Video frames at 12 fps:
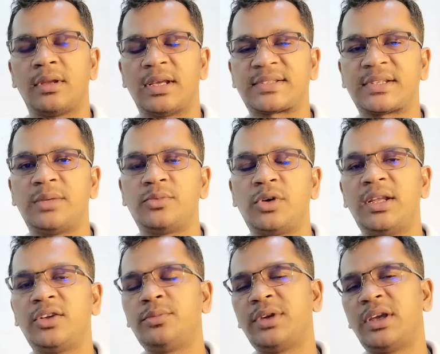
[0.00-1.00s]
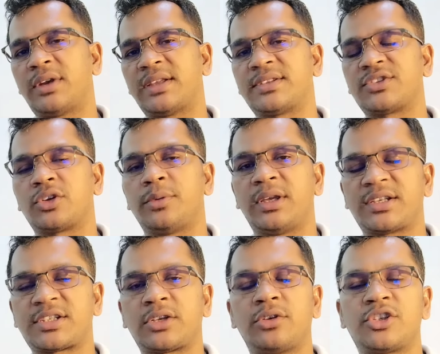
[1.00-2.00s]
আসসালামু আলাইকুম কেমন আছেন
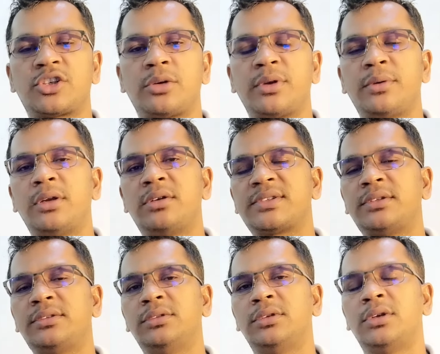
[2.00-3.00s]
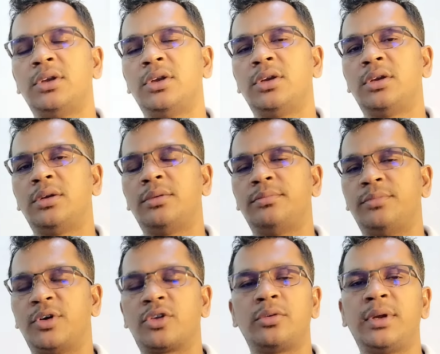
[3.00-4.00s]
আশা করি সবাই ভালো আছেন
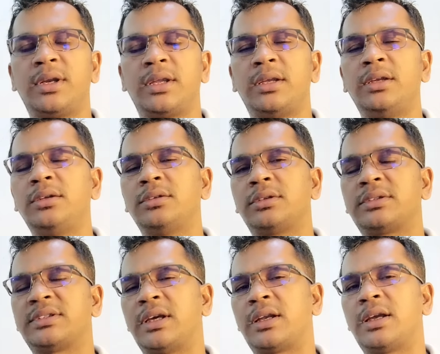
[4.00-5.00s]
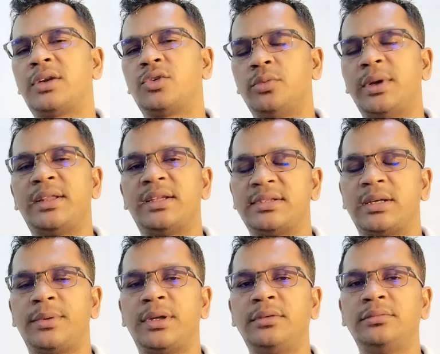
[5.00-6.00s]
বর্তমানে যারা দুবাইতে
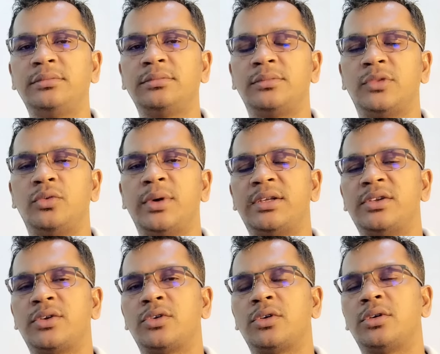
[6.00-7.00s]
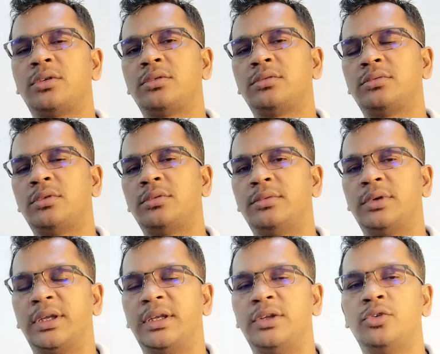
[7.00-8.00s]
যাবেন দুবাইয়ের জন্য
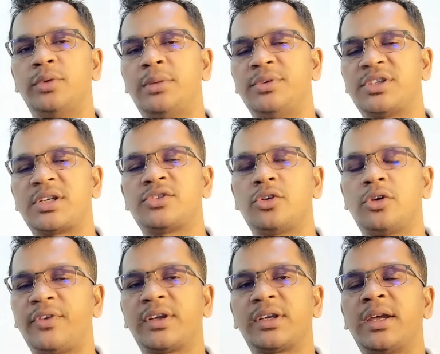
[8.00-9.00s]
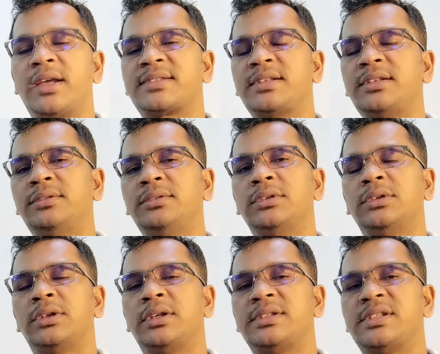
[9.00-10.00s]
এই দুবাইয়ের ভিসার জন্য অপেক্ষায় আছেন
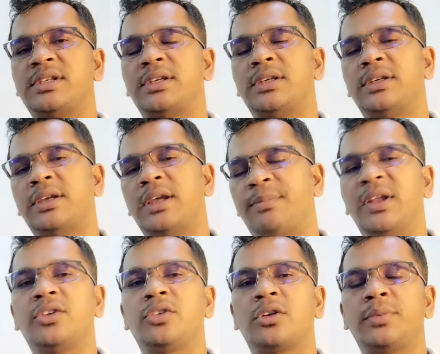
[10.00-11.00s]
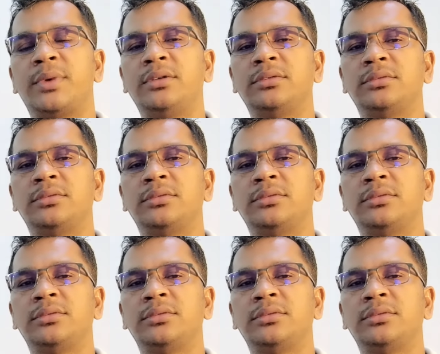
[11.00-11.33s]
যে অ্যাপ্লাই করবেন